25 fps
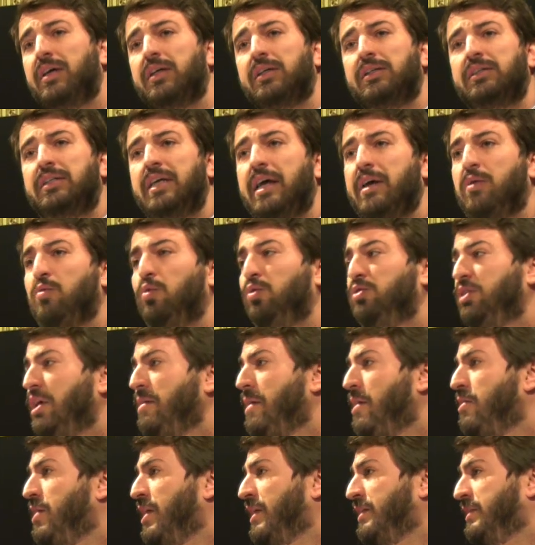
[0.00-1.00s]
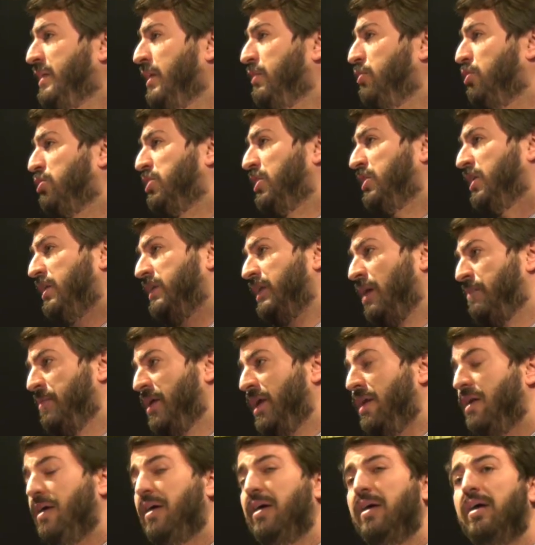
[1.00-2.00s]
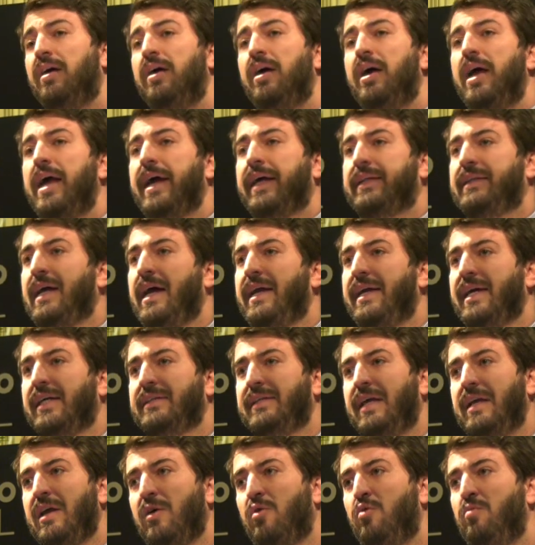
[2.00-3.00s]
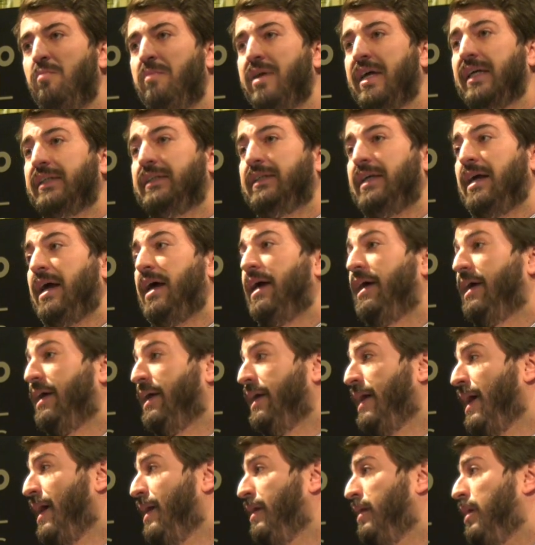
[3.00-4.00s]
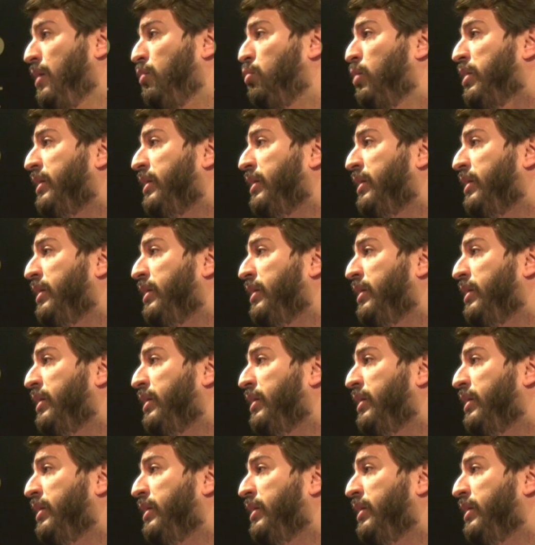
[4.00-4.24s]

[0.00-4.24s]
se cultivan unas 170.000 hectáreas de legumbres en general, el